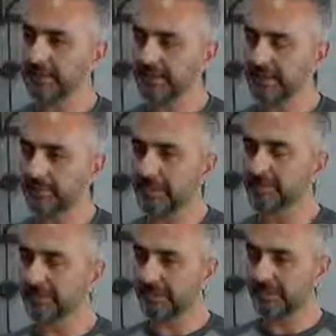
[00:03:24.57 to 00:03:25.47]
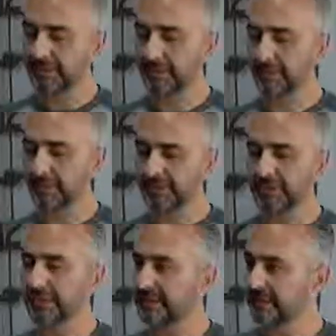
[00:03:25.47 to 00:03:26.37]
bizim ekiplerimiz e,
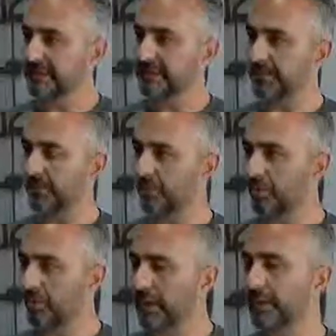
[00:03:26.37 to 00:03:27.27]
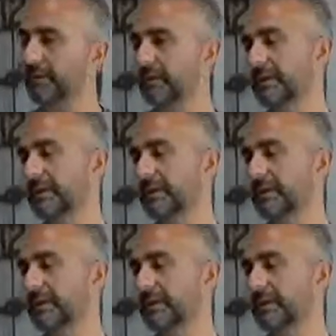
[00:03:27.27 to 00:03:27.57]
için gittiği zaman o an